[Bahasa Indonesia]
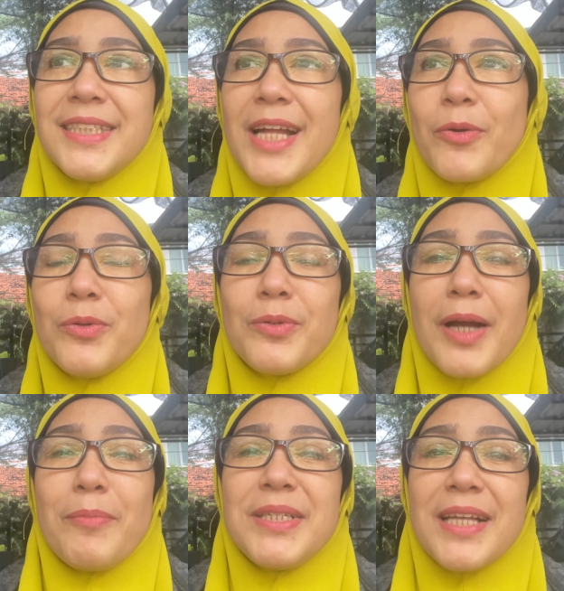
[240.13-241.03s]
di sini aku
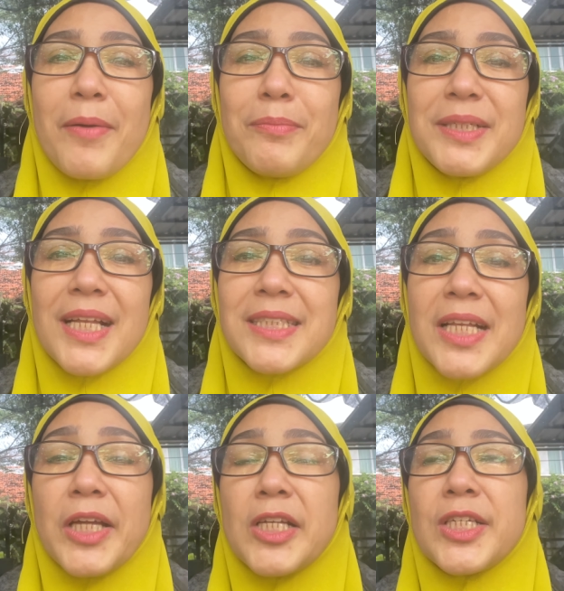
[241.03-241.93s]
nggak bisa
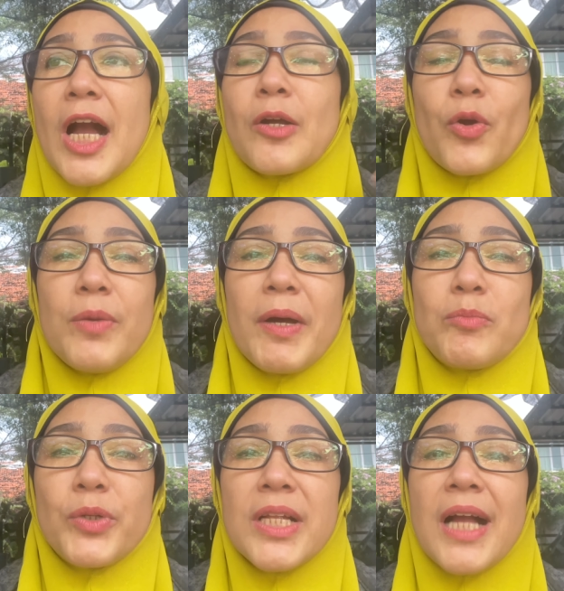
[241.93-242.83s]
menjelaskan kayak si Kang
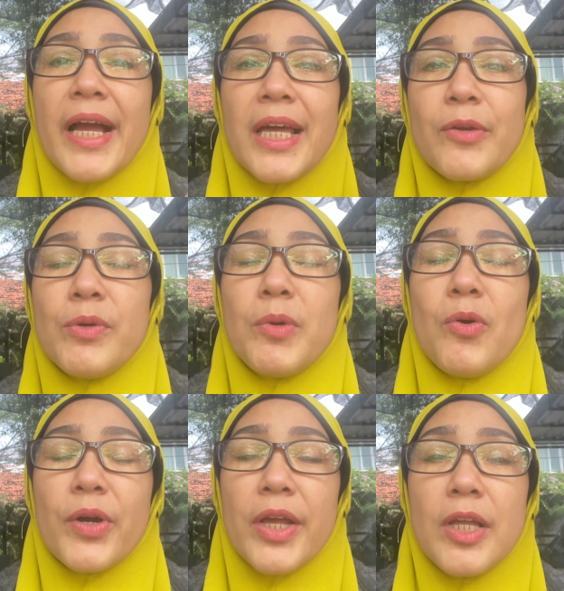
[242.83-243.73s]
Rohimat mungkin Kang Erik
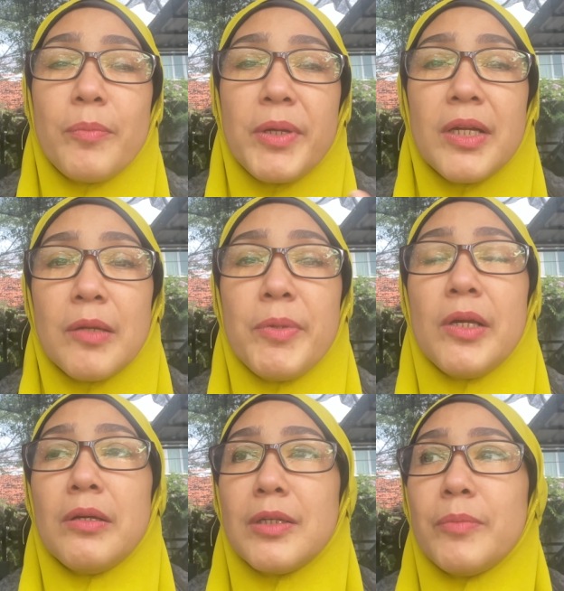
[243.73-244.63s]
Wibowo kayaknya lebih
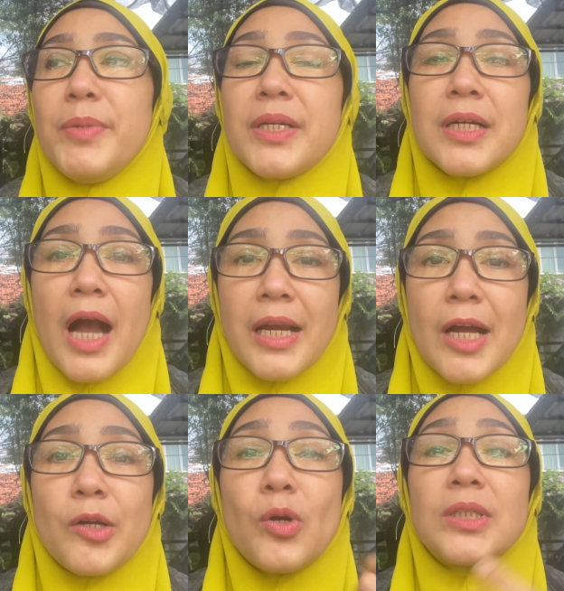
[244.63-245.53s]
lebih lebih ke
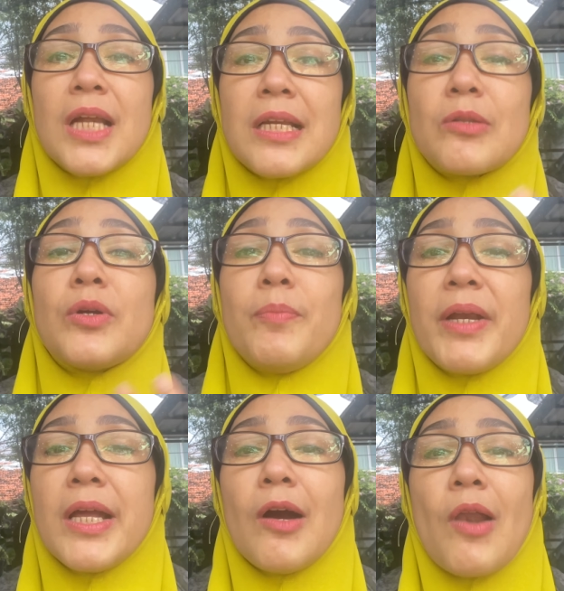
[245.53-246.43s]
arah kedokteran atau
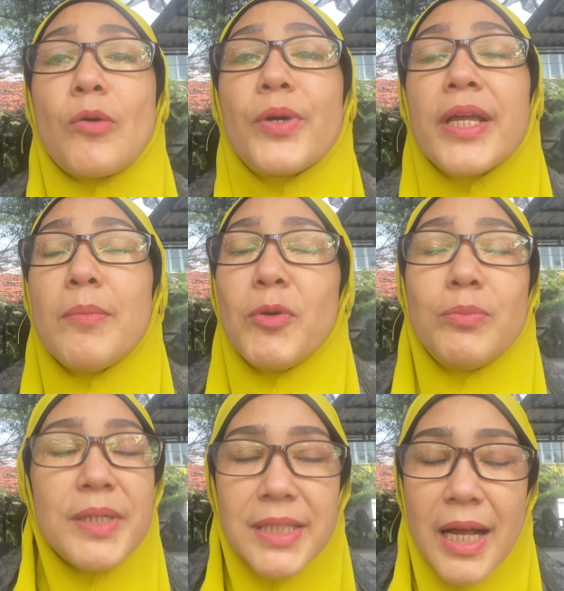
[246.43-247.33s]
gimana ya kalau aku kayaknya
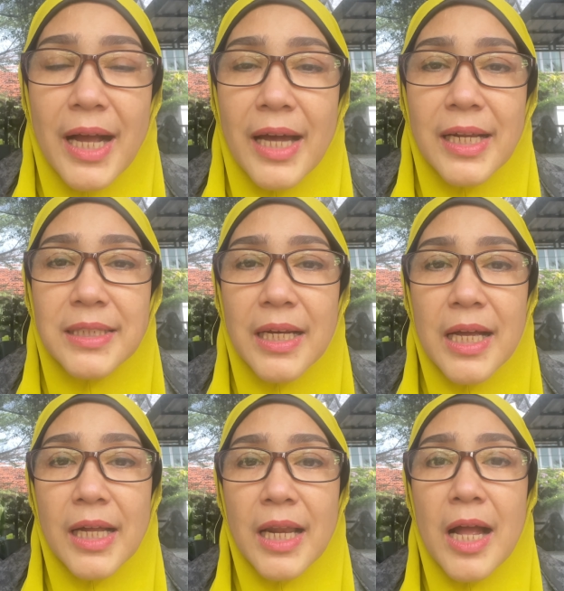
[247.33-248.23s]
belum bisa ke arah
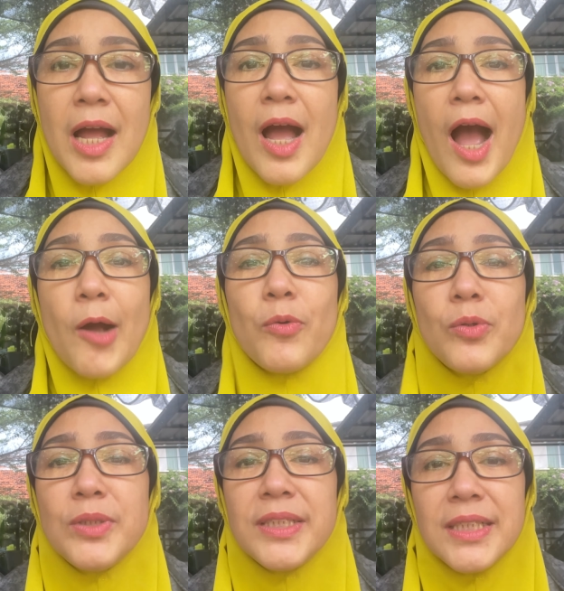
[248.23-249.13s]
sana karena
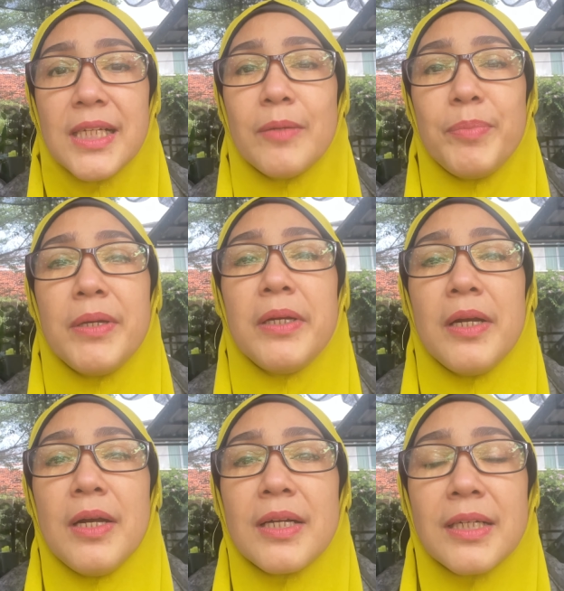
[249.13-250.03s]
aku di sini lebih
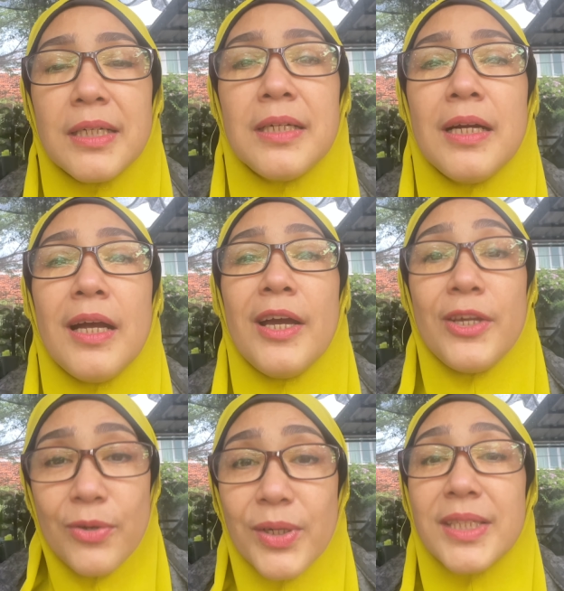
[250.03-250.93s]
ke
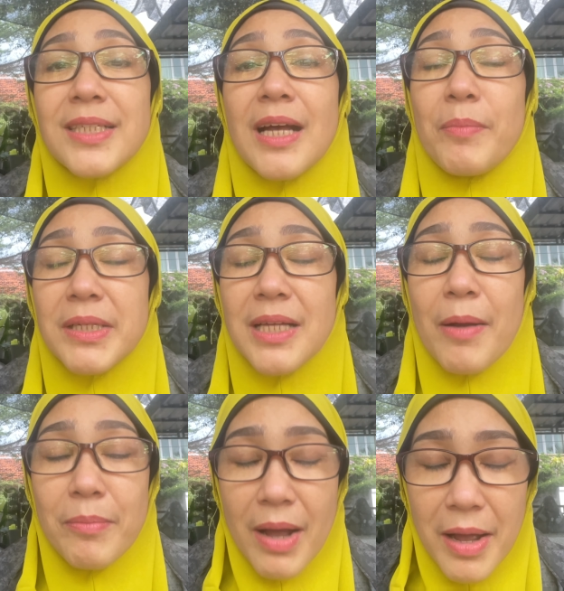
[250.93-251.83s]
yuk kita
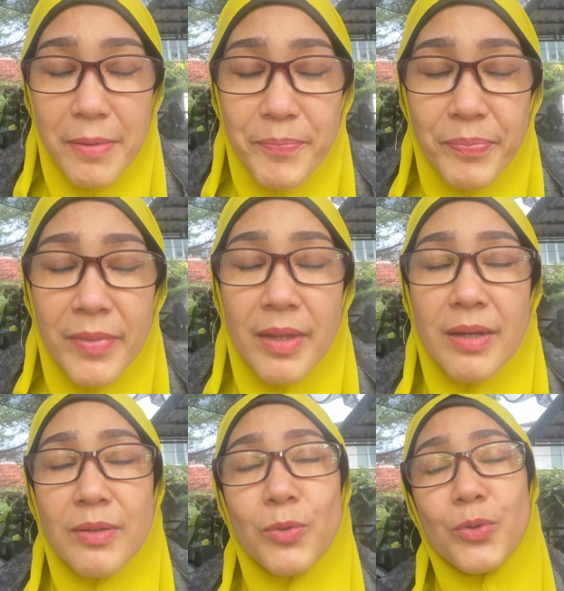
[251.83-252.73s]
sama-sama
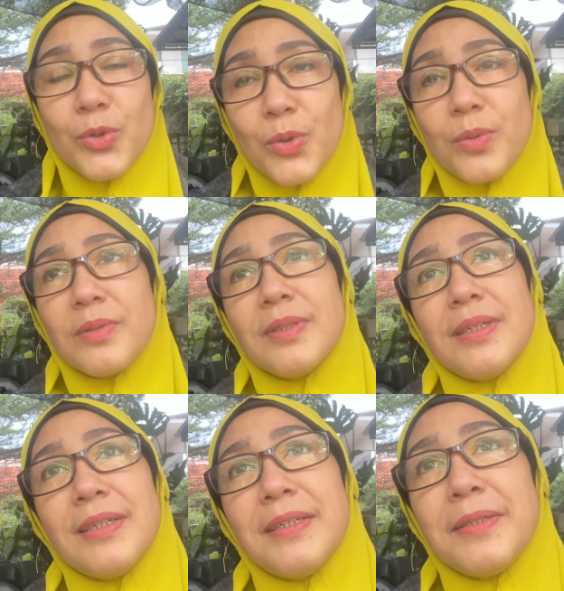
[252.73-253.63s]
untuk
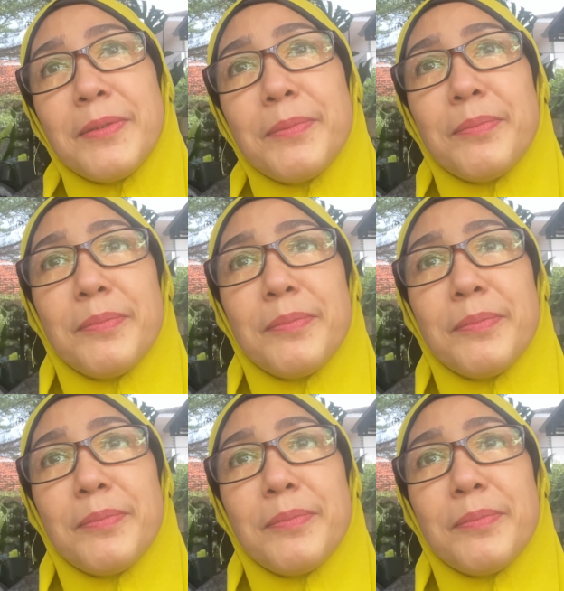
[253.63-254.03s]
uh,